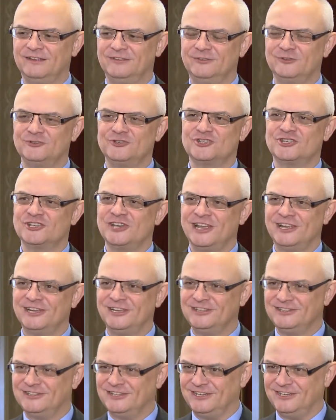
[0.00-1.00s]
do
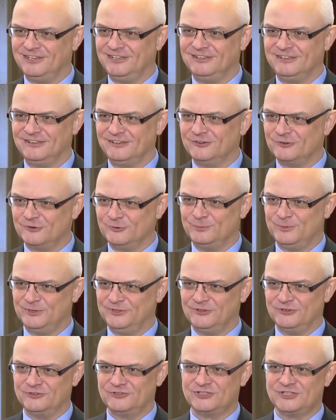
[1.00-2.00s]
szlachetnej
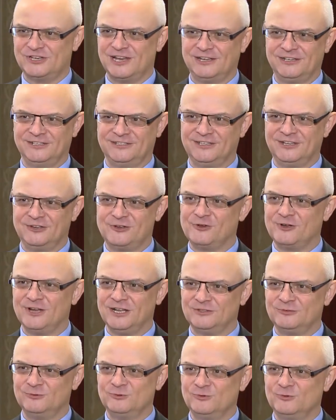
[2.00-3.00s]
grupy, do szlachetnego
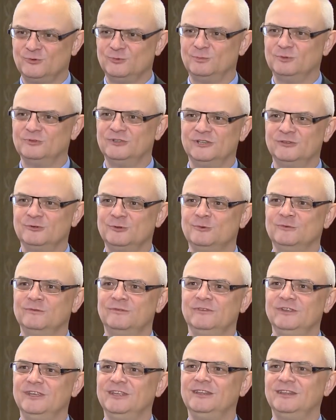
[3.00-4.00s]
gatunku
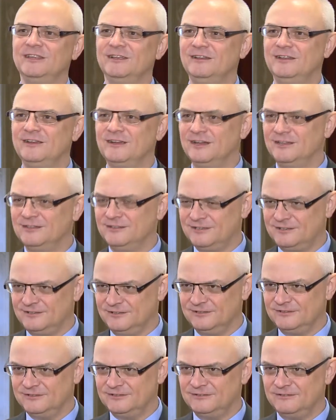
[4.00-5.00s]
budynków
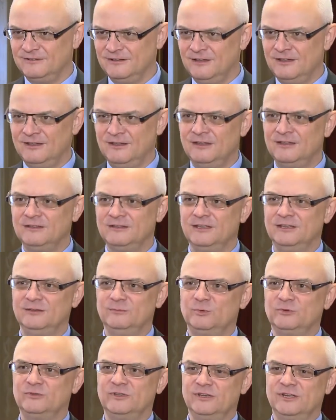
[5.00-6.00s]
inteligentnych.
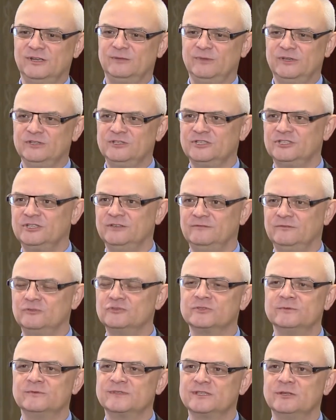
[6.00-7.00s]
Ten budynek będzie się w
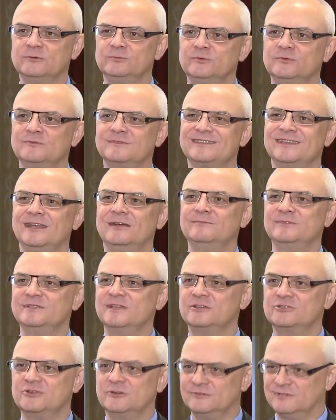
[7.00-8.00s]
dużym stopniu sam
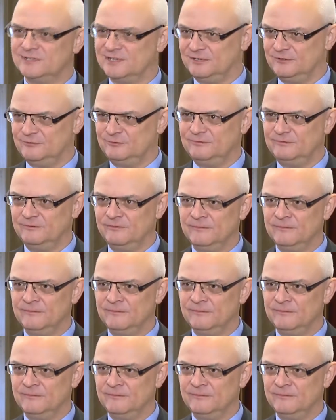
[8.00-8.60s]
zarządzał